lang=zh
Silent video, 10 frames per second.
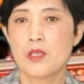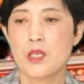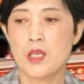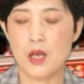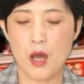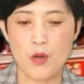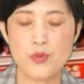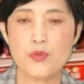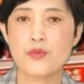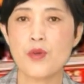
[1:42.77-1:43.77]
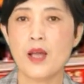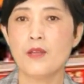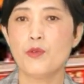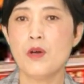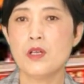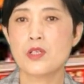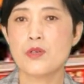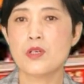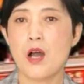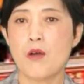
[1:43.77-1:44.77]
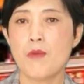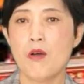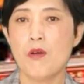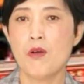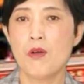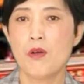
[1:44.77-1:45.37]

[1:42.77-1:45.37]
你老鼠抓得多，这就是好猫。